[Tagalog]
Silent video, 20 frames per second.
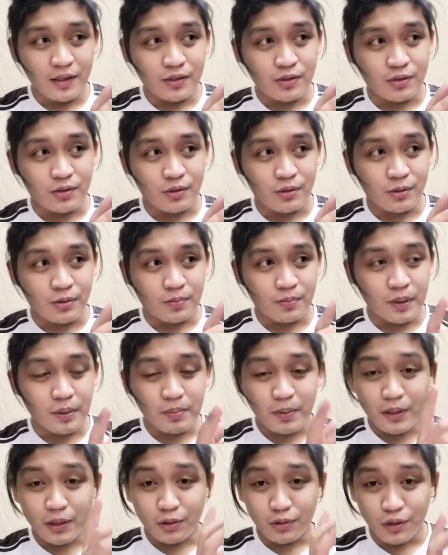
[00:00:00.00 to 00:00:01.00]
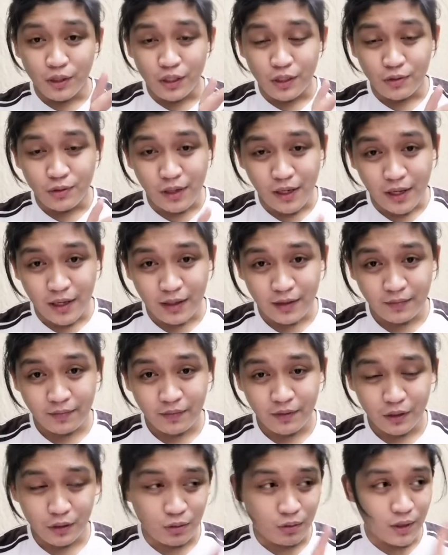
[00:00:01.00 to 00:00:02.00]
So, pipindutin nyo lang
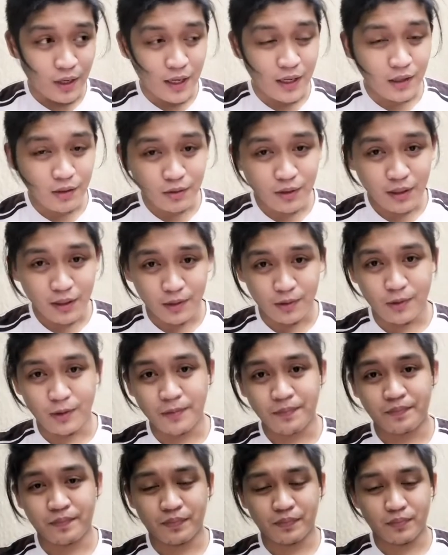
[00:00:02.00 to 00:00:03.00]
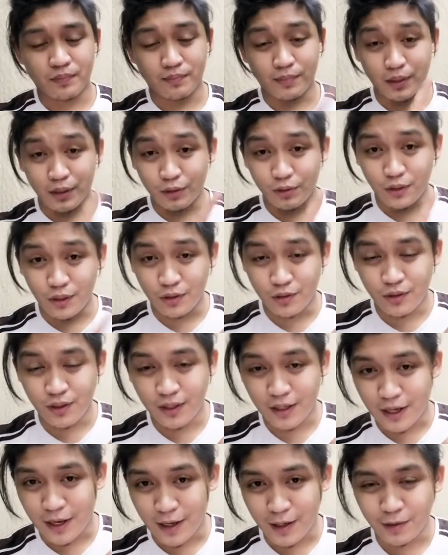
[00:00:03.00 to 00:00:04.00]
tong icon na to. Pindutin nyo
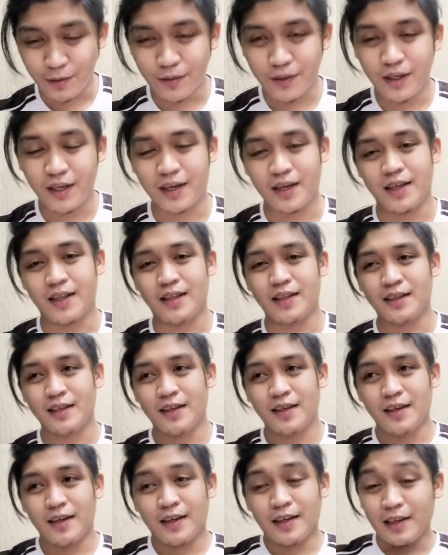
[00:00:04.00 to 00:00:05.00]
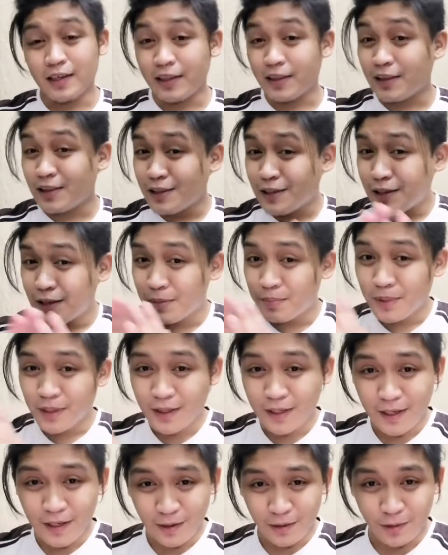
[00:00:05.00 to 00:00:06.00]
yung icon na yan. And
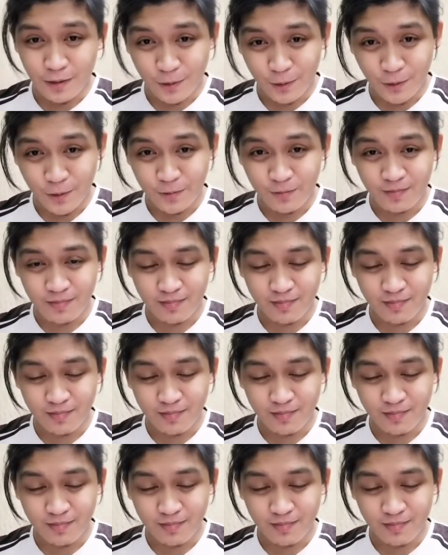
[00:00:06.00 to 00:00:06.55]
lilipat na kayo dun.